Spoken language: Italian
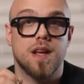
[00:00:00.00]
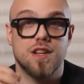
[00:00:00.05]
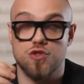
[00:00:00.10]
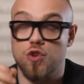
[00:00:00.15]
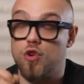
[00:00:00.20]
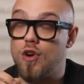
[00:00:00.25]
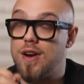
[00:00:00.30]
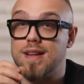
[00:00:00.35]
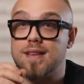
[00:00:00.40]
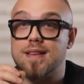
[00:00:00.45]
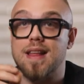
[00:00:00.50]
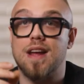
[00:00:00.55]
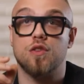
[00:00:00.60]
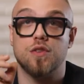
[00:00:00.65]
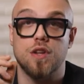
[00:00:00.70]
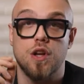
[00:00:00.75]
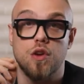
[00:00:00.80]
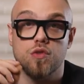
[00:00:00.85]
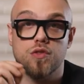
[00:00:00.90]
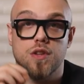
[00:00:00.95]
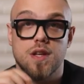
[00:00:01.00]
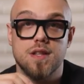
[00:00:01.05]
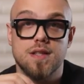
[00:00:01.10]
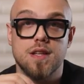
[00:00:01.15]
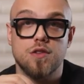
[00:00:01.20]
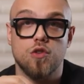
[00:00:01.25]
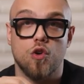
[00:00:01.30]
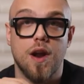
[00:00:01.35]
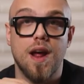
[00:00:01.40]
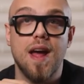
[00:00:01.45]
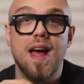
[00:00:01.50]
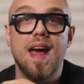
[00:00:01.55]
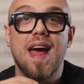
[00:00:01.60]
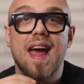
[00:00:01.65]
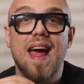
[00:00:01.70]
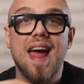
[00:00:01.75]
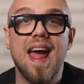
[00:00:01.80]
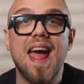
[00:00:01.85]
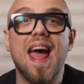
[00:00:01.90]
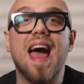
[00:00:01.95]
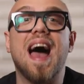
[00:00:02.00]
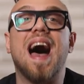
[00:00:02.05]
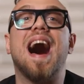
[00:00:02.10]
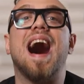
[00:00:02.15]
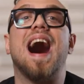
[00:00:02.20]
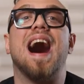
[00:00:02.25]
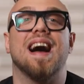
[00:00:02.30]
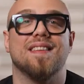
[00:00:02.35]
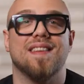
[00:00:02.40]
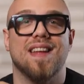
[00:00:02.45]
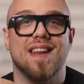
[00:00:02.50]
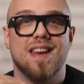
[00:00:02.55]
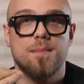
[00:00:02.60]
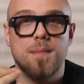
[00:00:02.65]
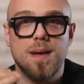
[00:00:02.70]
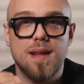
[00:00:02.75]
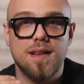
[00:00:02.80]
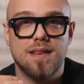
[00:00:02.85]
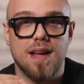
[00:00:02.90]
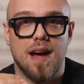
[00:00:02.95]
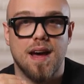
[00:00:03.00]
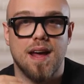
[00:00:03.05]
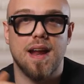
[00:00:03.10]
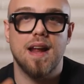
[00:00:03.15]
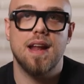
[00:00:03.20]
sono all'interno del condensatore e ad alimentare